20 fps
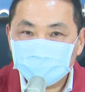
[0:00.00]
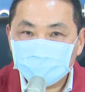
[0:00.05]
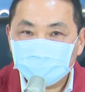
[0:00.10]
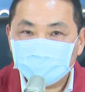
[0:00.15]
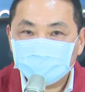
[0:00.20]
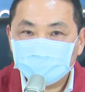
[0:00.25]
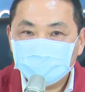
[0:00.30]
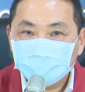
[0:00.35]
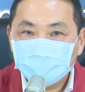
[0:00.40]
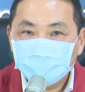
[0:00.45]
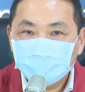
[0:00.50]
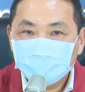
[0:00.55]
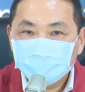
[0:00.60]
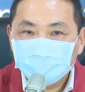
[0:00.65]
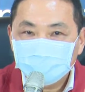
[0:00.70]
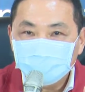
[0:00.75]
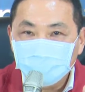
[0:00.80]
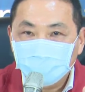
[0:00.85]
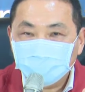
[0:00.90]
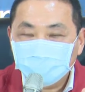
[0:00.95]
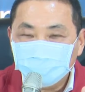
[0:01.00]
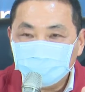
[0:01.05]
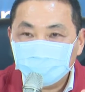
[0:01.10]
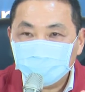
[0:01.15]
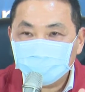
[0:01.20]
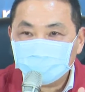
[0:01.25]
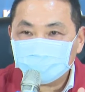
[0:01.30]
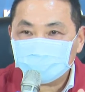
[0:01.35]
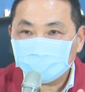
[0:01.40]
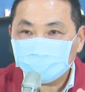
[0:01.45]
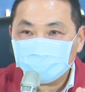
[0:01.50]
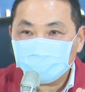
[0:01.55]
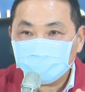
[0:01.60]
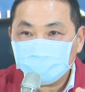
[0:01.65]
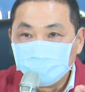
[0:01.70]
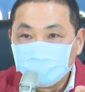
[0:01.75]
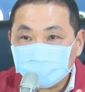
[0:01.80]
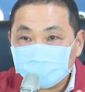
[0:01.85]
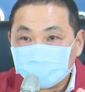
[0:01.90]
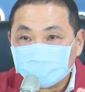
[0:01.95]
健，面对所有的
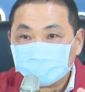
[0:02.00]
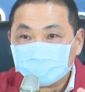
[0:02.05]
疫情，